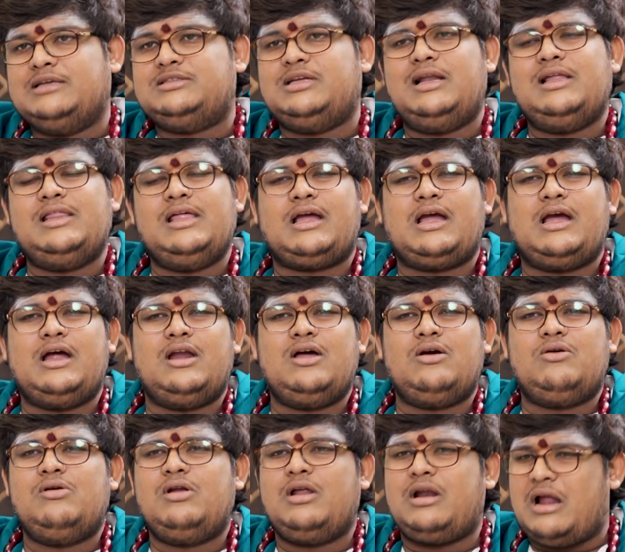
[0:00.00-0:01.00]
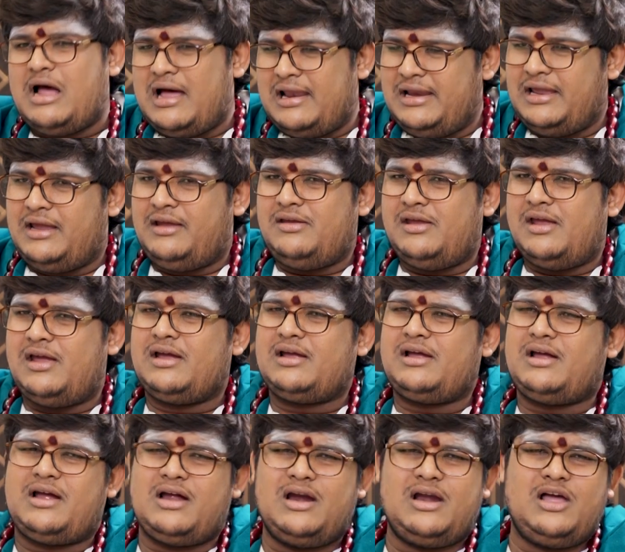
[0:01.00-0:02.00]
అసలు అది ఎక్కడ కూడా రాలే
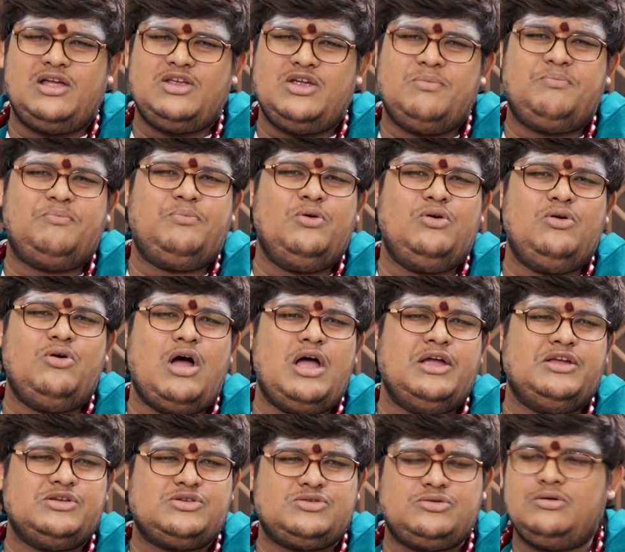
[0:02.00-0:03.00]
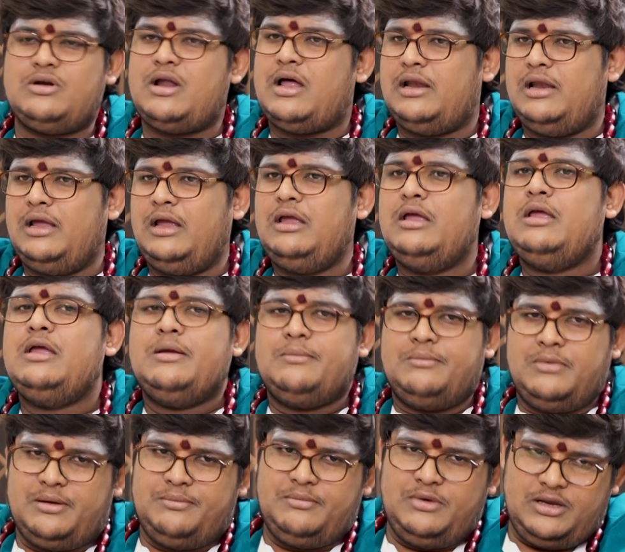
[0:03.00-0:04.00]
ఎక్కడ ఎప్పుడు ఆ ఇష్యూ రాలే
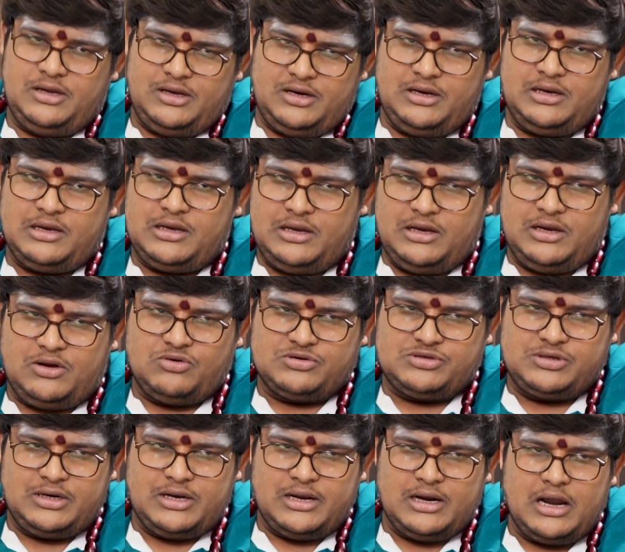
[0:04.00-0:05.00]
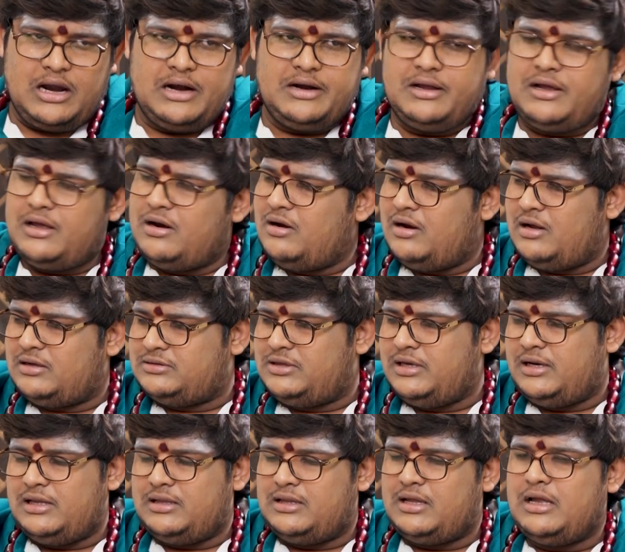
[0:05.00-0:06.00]
మరి మీకు ఇది ఈ క్వశ్చన్ ఎలా అడిగారో నాకు
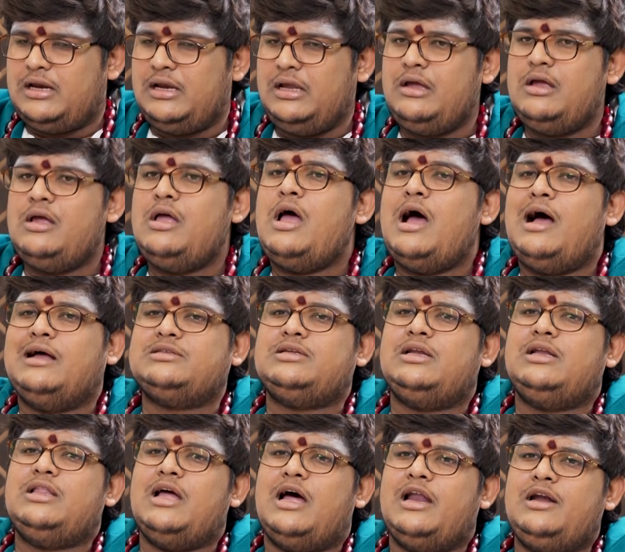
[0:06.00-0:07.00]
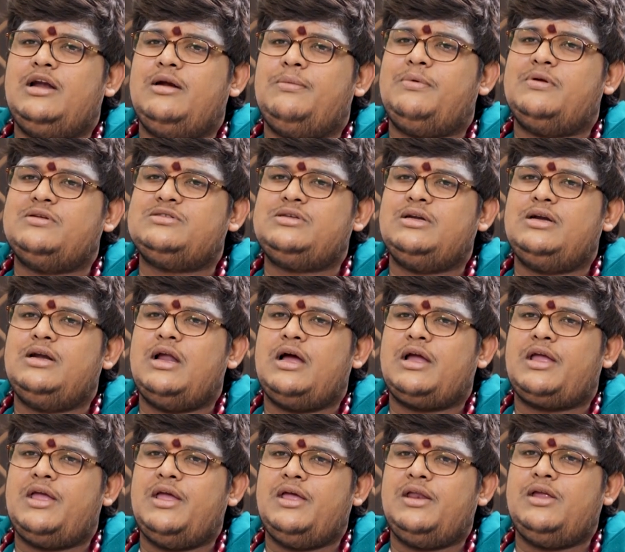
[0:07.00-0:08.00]
తెలియదు కానీ అసలు అది హండ్రెడ్ పర్సెంట్ నా
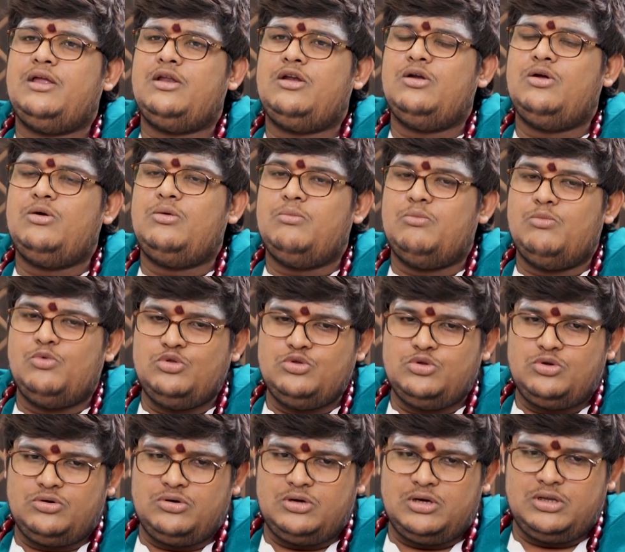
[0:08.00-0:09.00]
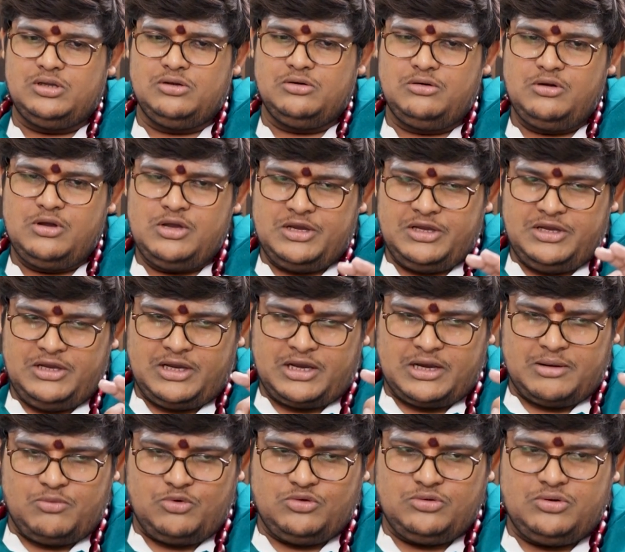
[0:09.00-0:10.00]
కెరియర్లో ముందు ఉండదు
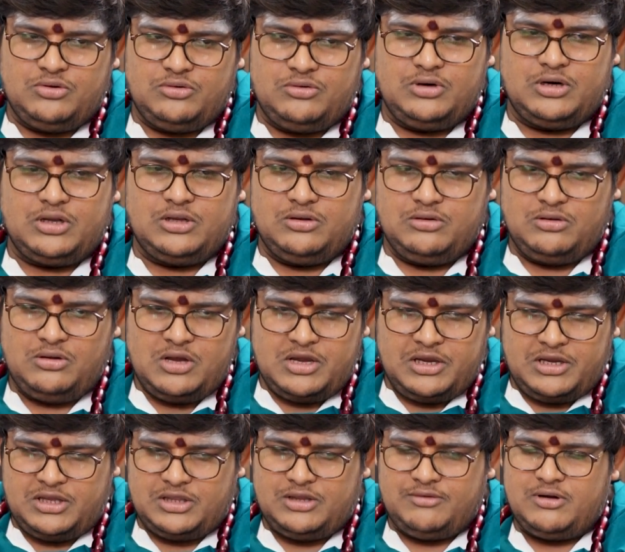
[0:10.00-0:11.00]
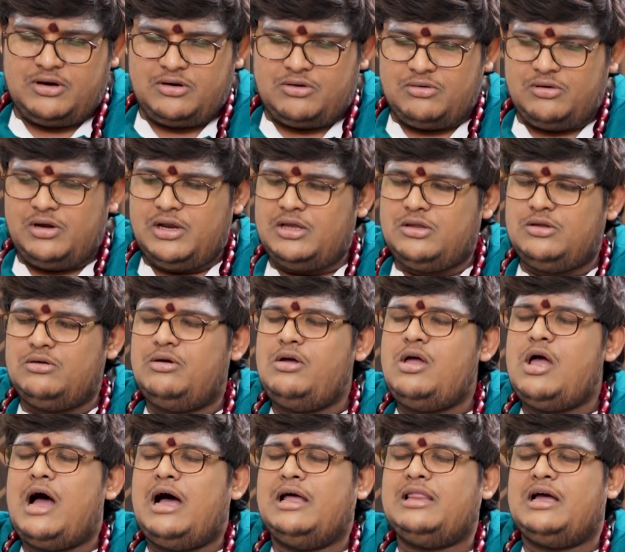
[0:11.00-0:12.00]
ఇక ముందు ఉండదు ఇదివరకు లేదు
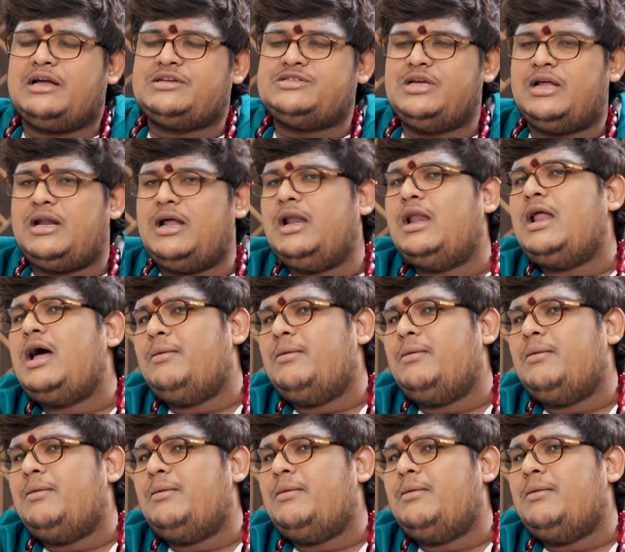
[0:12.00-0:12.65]
అది అక్షరాల